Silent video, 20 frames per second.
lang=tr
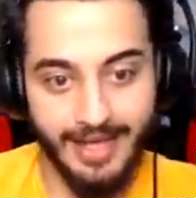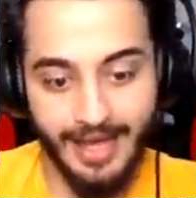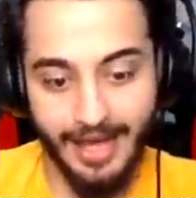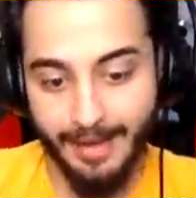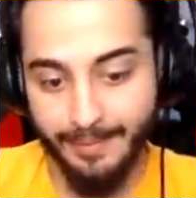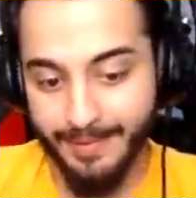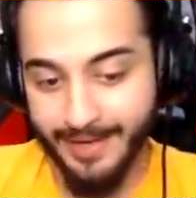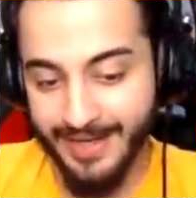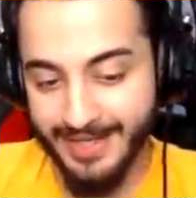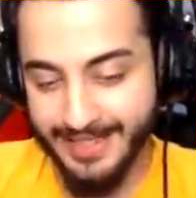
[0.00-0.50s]

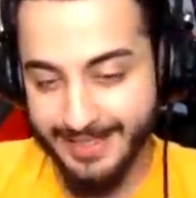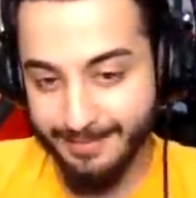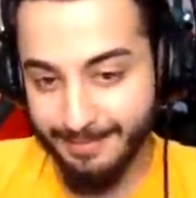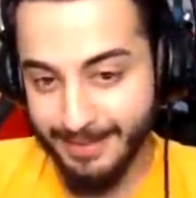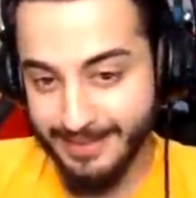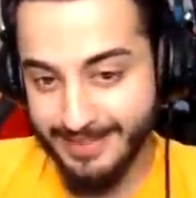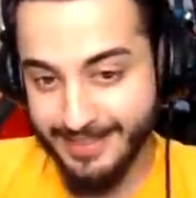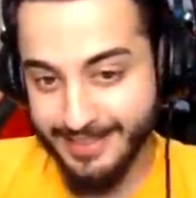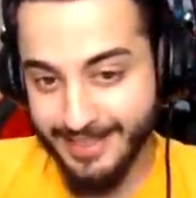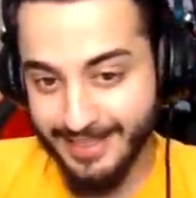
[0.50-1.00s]
Ama nasıl
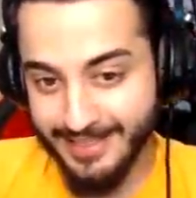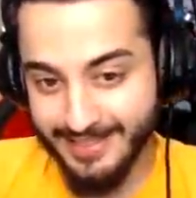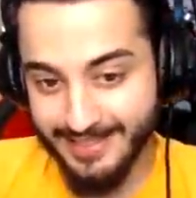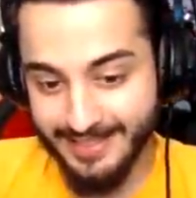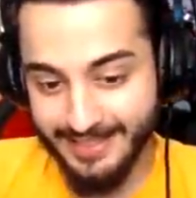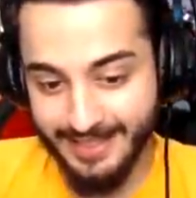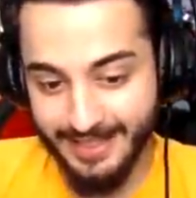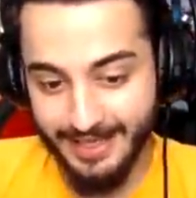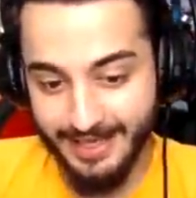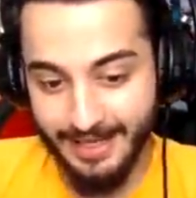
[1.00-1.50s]

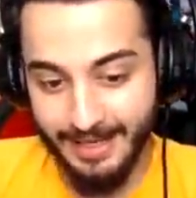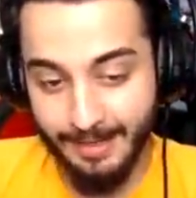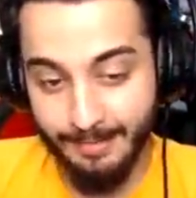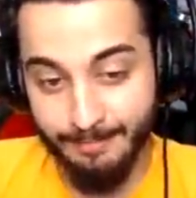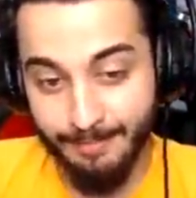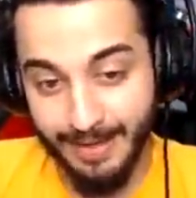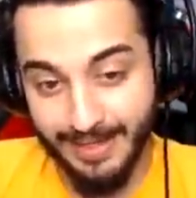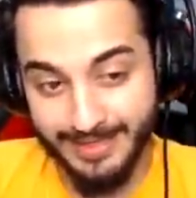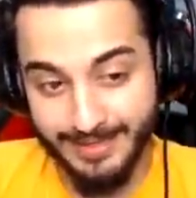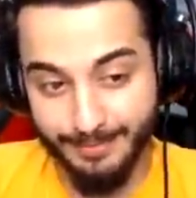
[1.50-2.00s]
basacağız?
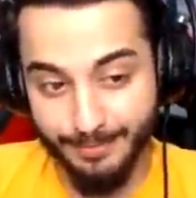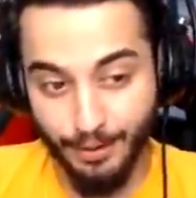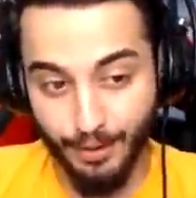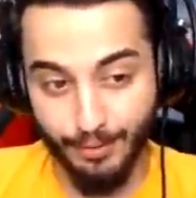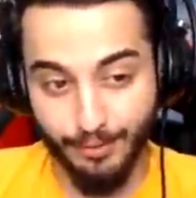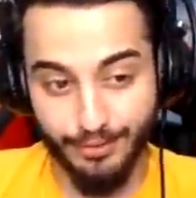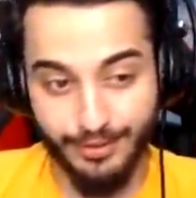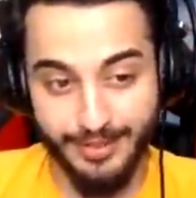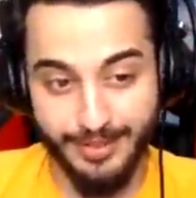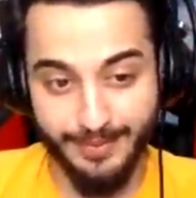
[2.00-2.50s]

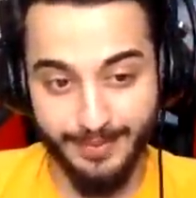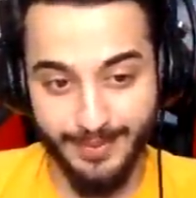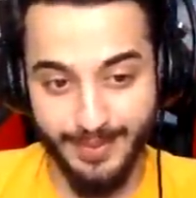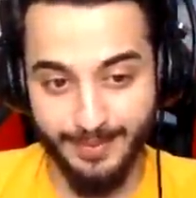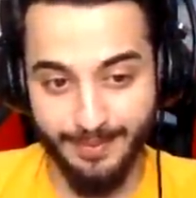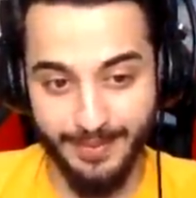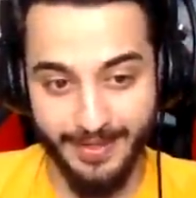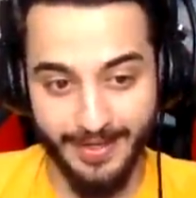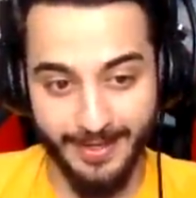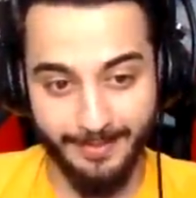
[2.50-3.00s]
Basmıyormuş gibi
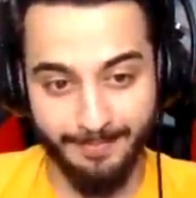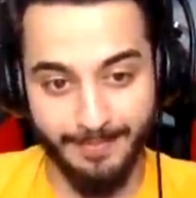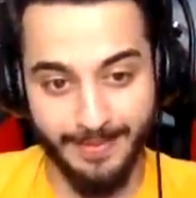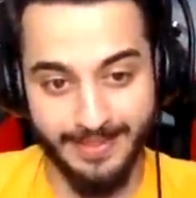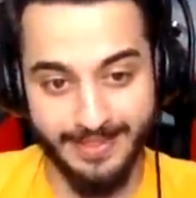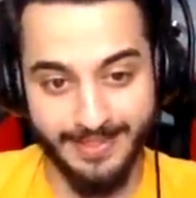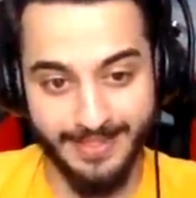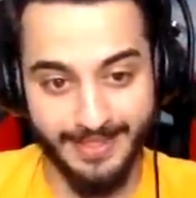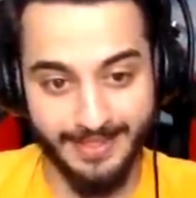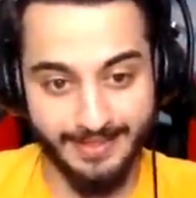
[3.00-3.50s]
yaparak
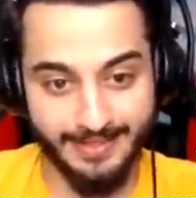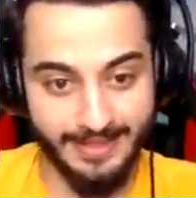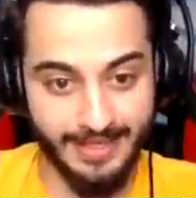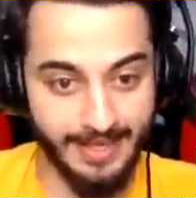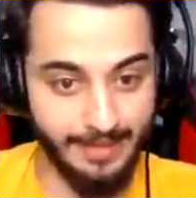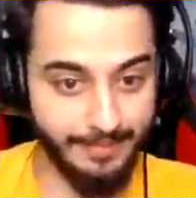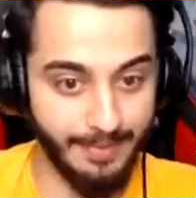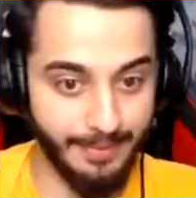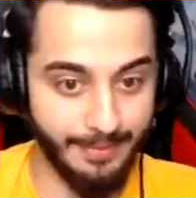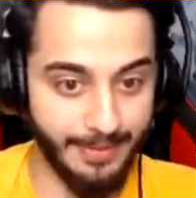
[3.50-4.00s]
basacağız.
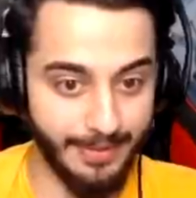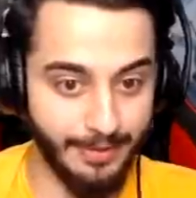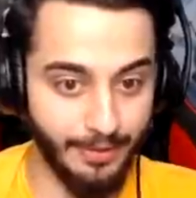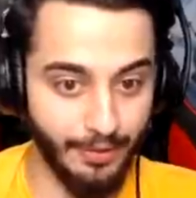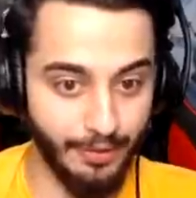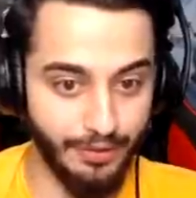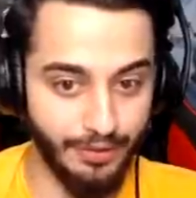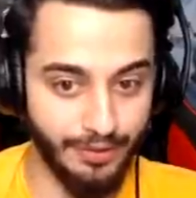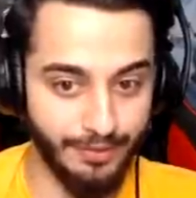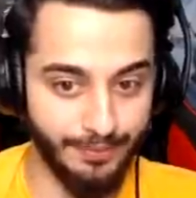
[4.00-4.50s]
Ya, bak bak
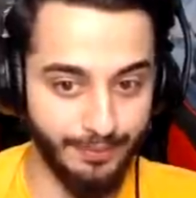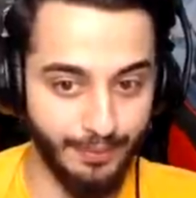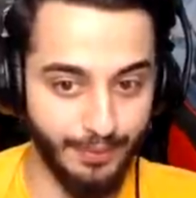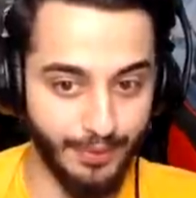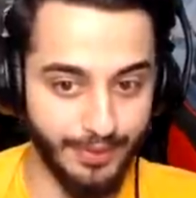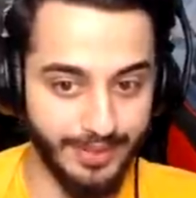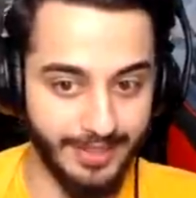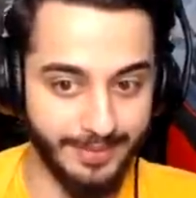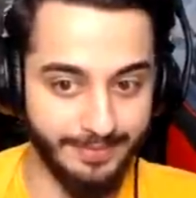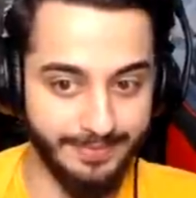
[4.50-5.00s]
görüyorum bu
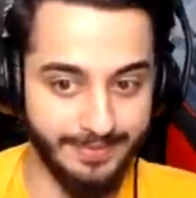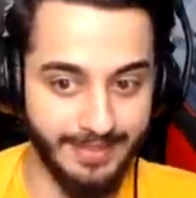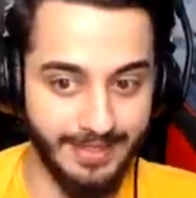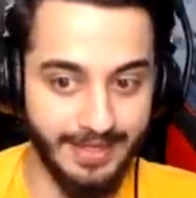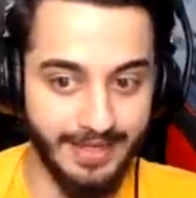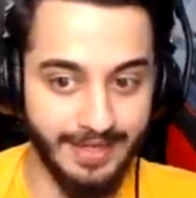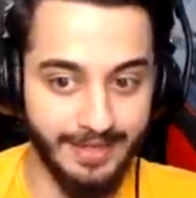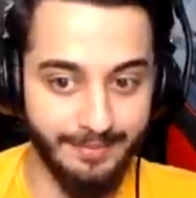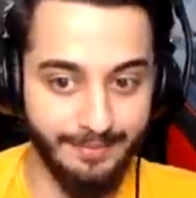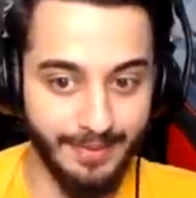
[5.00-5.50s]
arada hepsi.
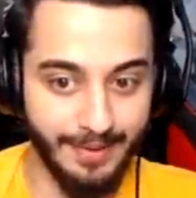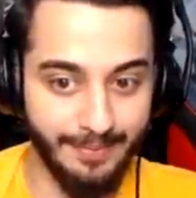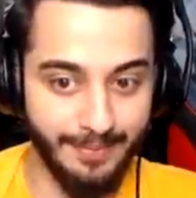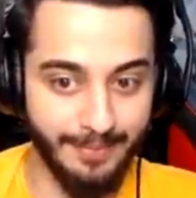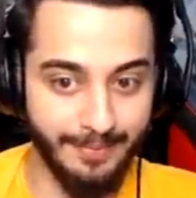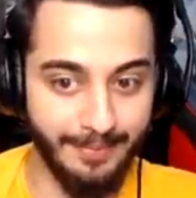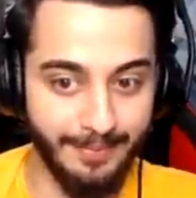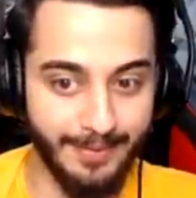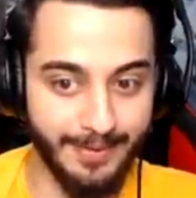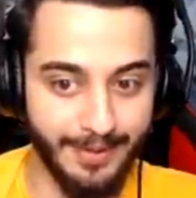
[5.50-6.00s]
Bak
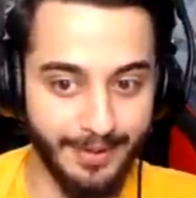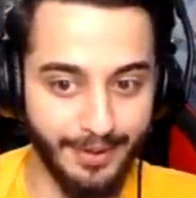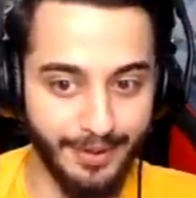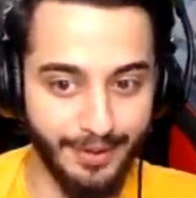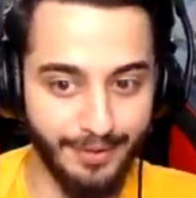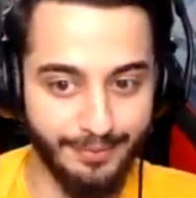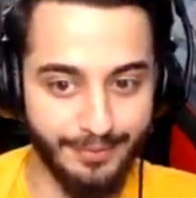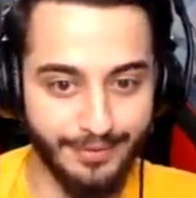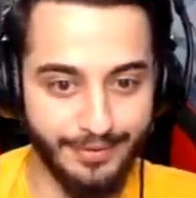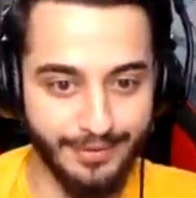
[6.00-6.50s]
bak bak
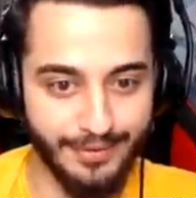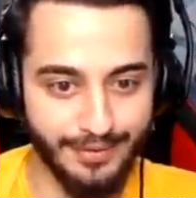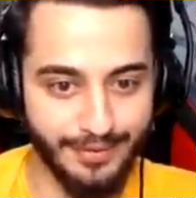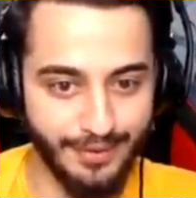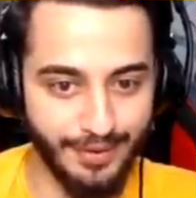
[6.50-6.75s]
görüyor musunuz?